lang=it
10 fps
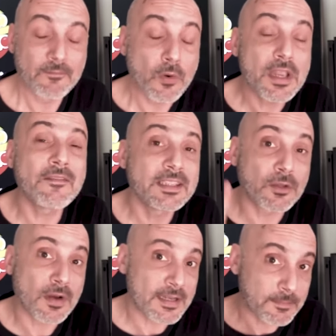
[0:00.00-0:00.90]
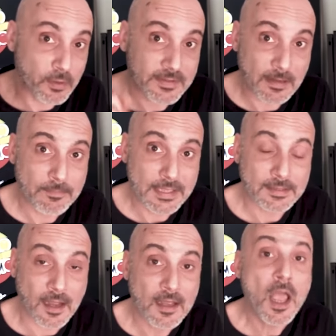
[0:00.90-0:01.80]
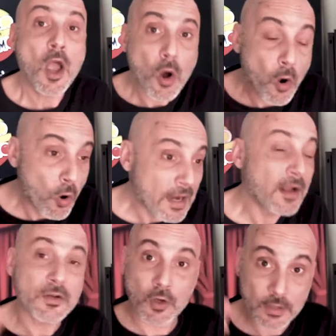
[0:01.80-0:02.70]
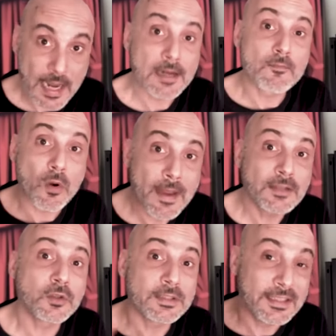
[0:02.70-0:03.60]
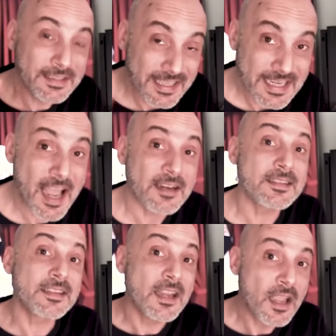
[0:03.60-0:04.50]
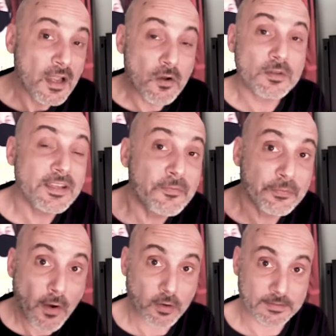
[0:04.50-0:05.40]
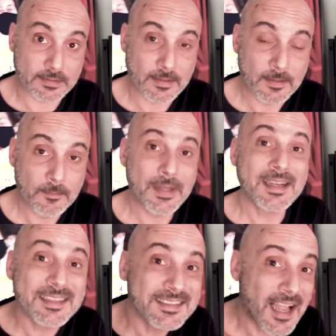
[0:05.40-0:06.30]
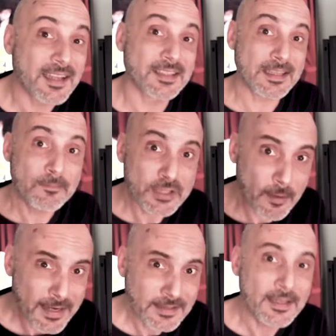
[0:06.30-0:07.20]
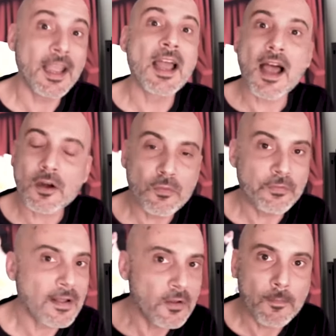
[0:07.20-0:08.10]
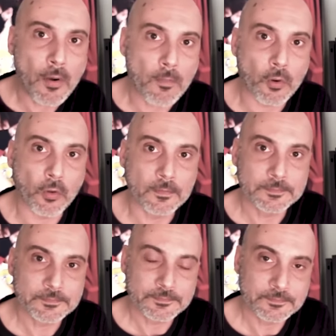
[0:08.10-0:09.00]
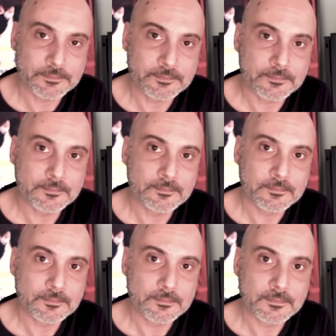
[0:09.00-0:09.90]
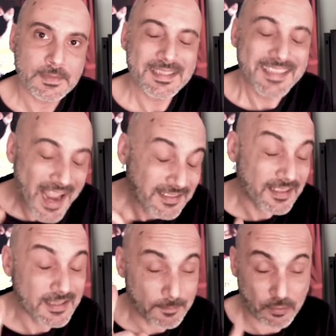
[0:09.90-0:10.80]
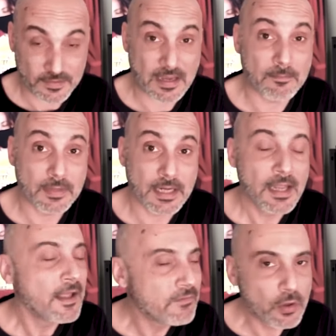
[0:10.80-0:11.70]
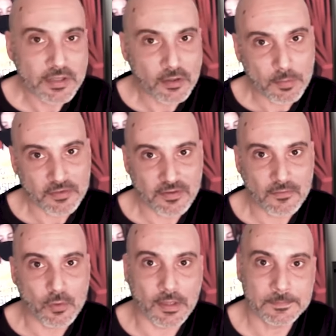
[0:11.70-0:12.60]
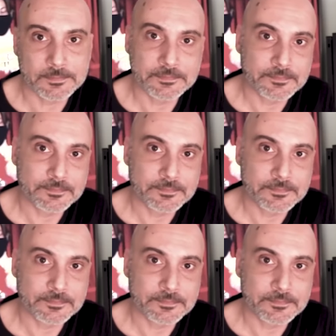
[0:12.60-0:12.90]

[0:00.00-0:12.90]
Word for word: Voi avete una responsabilità. Ora non è il momento di indignarsi così forte perché state semplicemente arruffando il popolo. Siate responsabili, ve lo chiedo per favore.